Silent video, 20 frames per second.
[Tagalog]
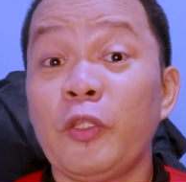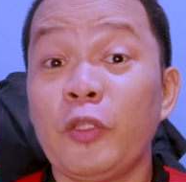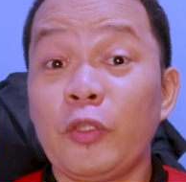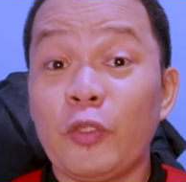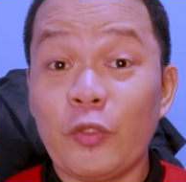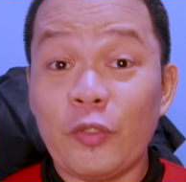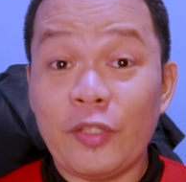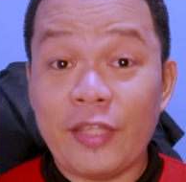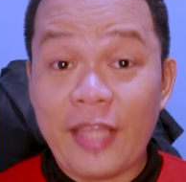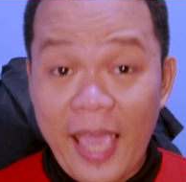
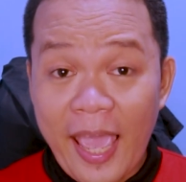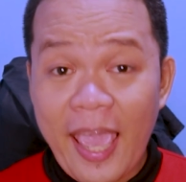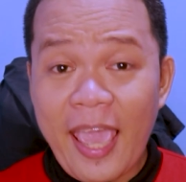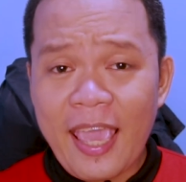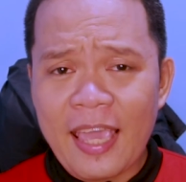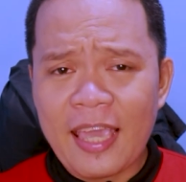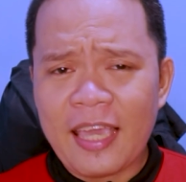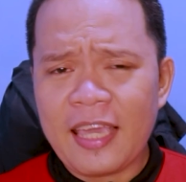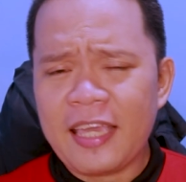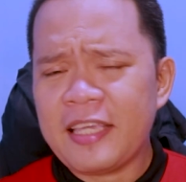
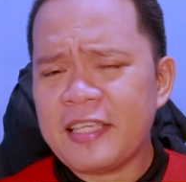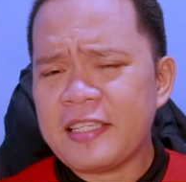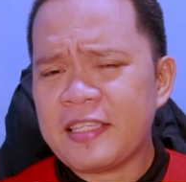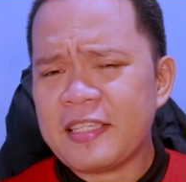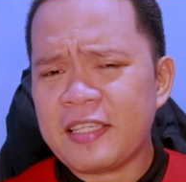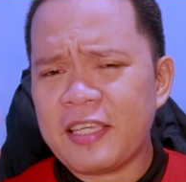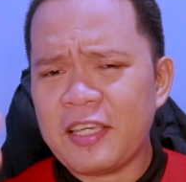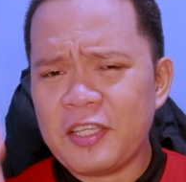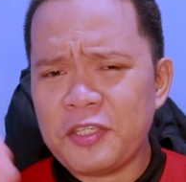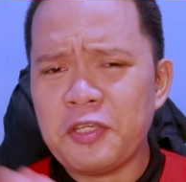Today,
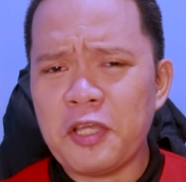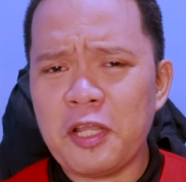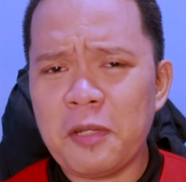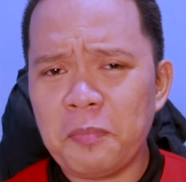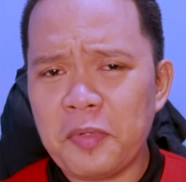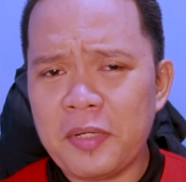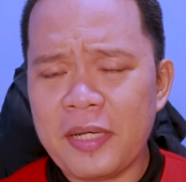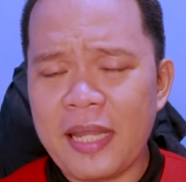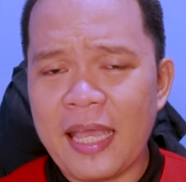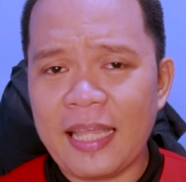i-schedule
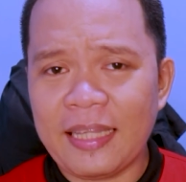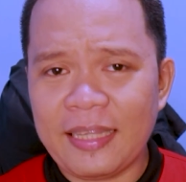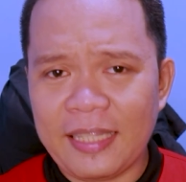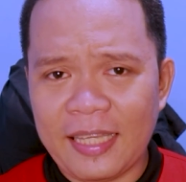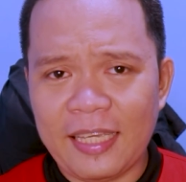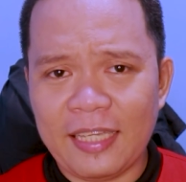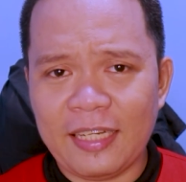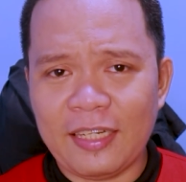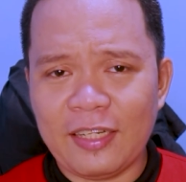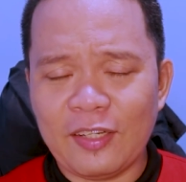po
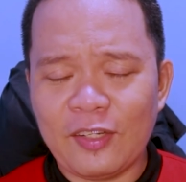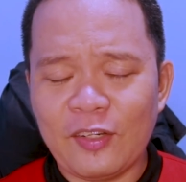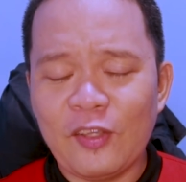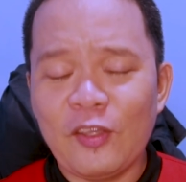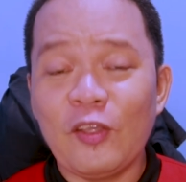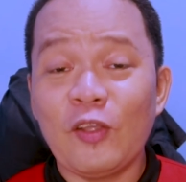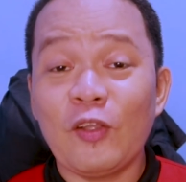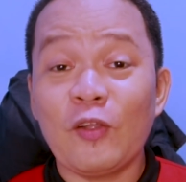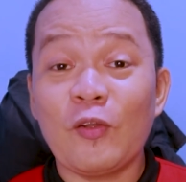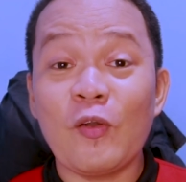natin
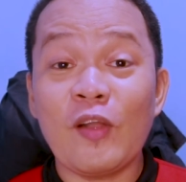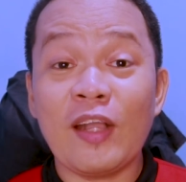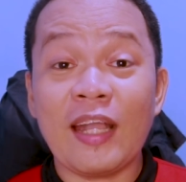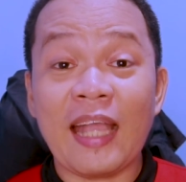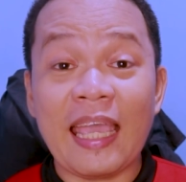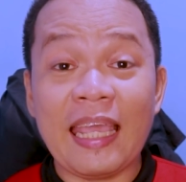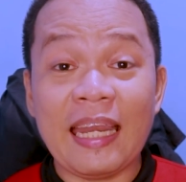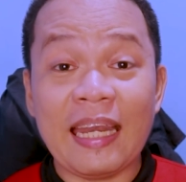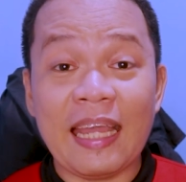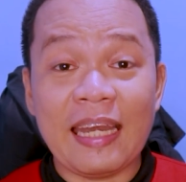kung
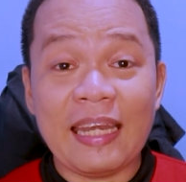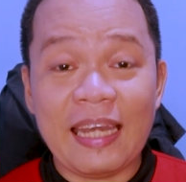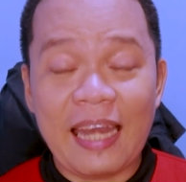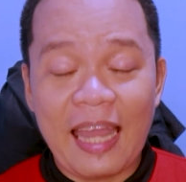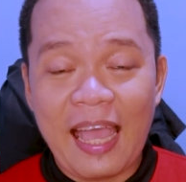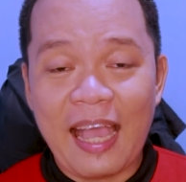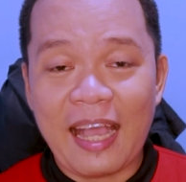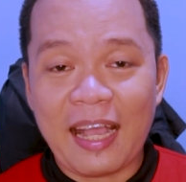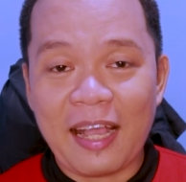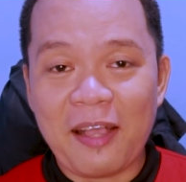kailan
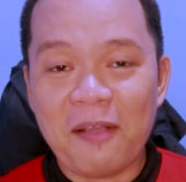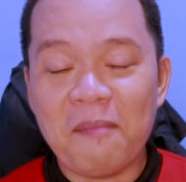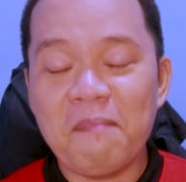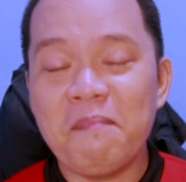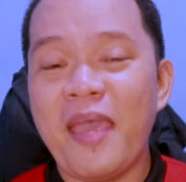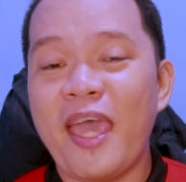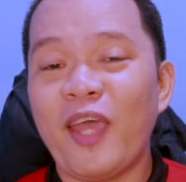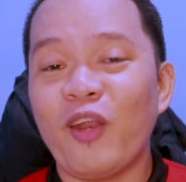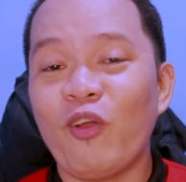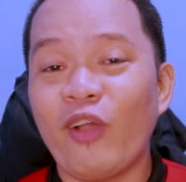lang
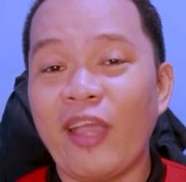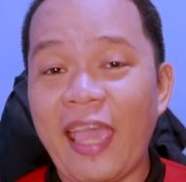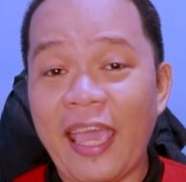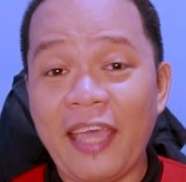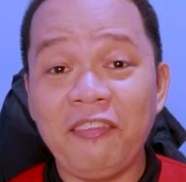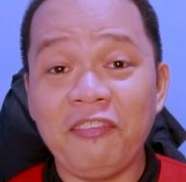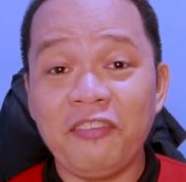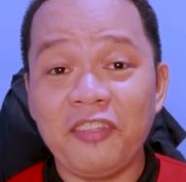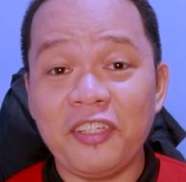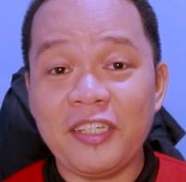merong
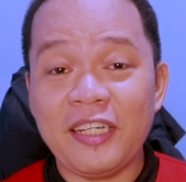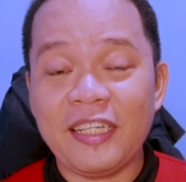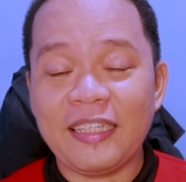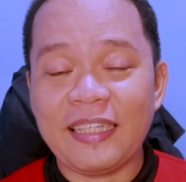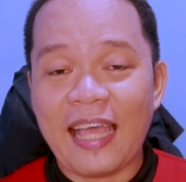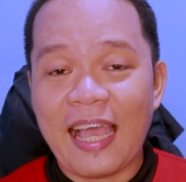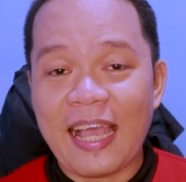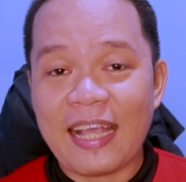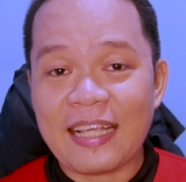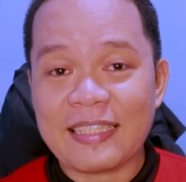internet
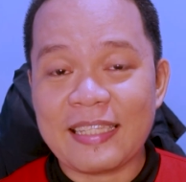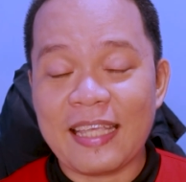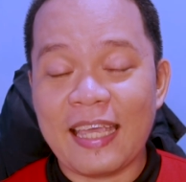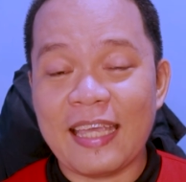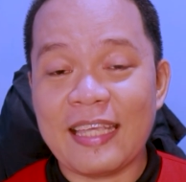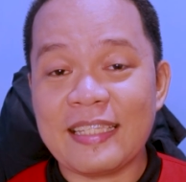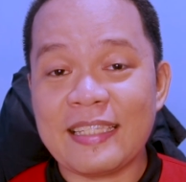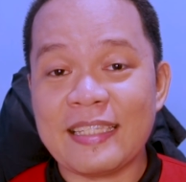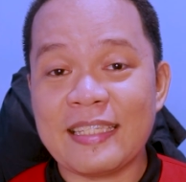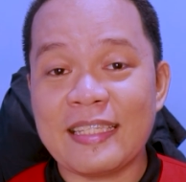
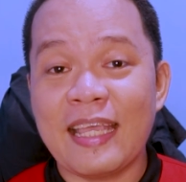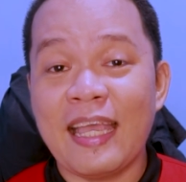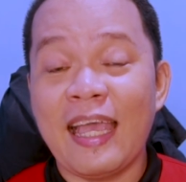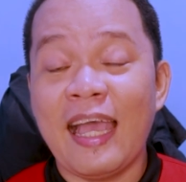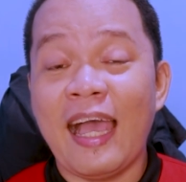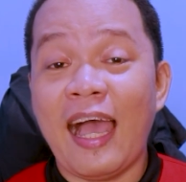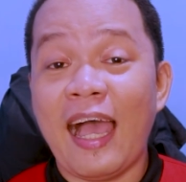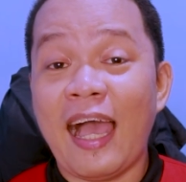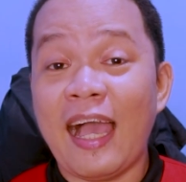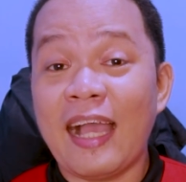access
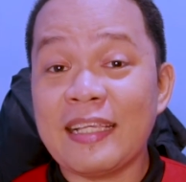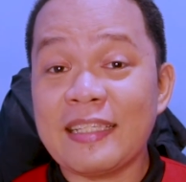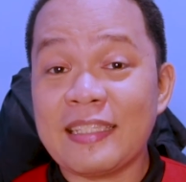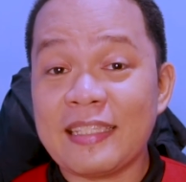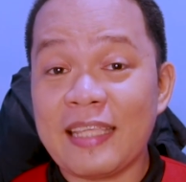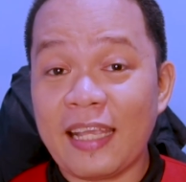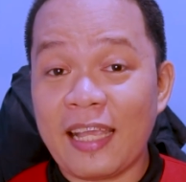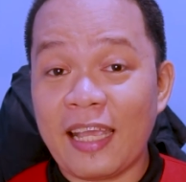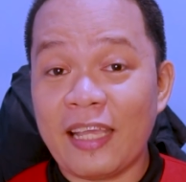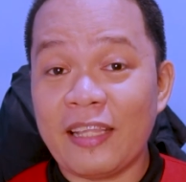ang
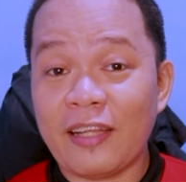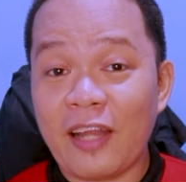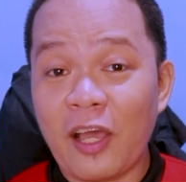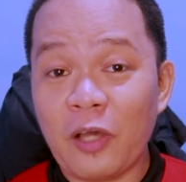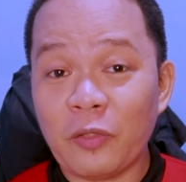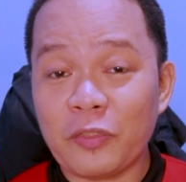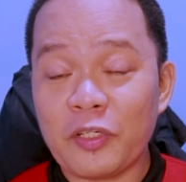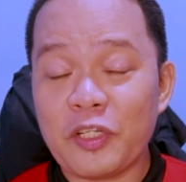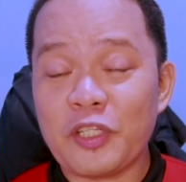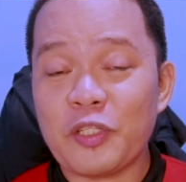second
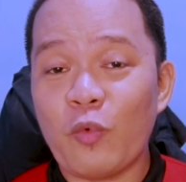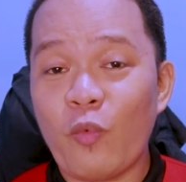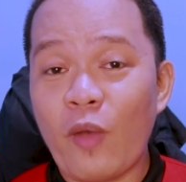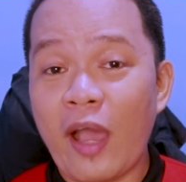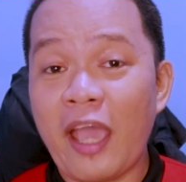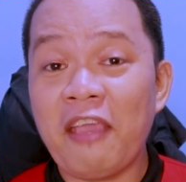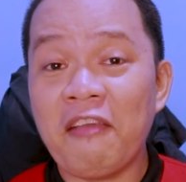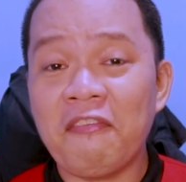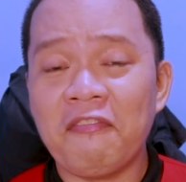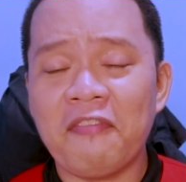router's
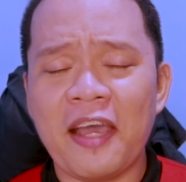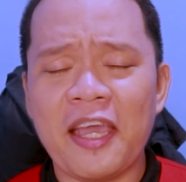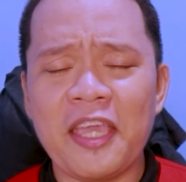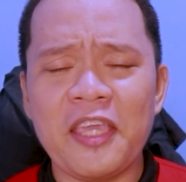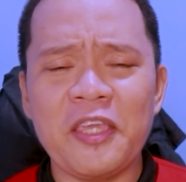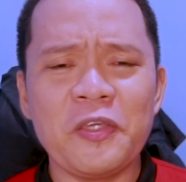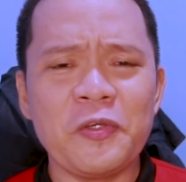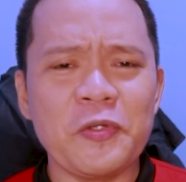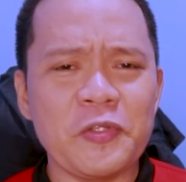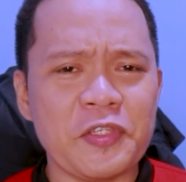Wi-Fi
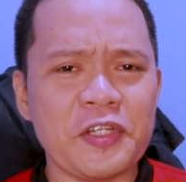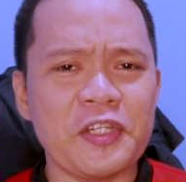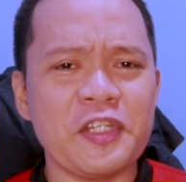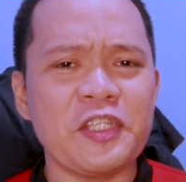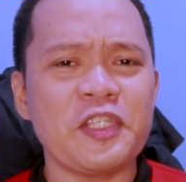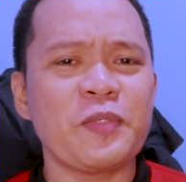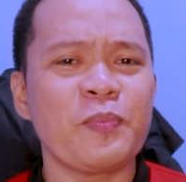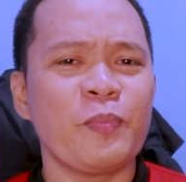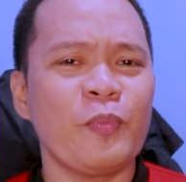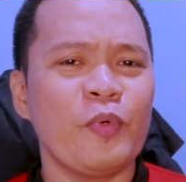
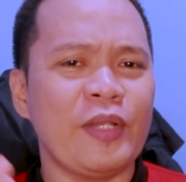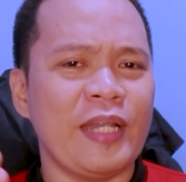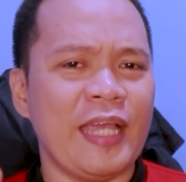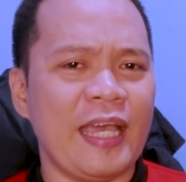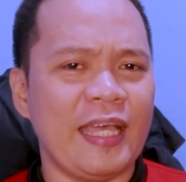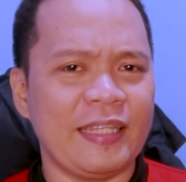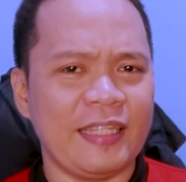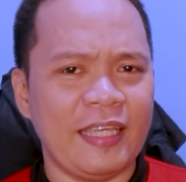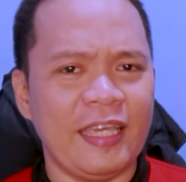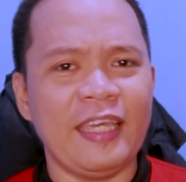users po
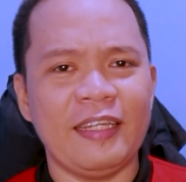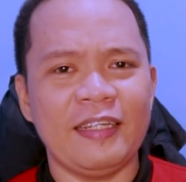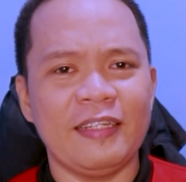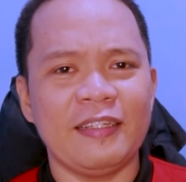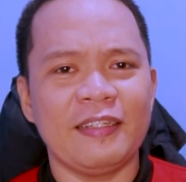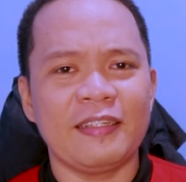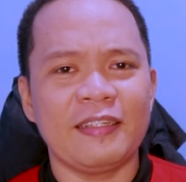natin.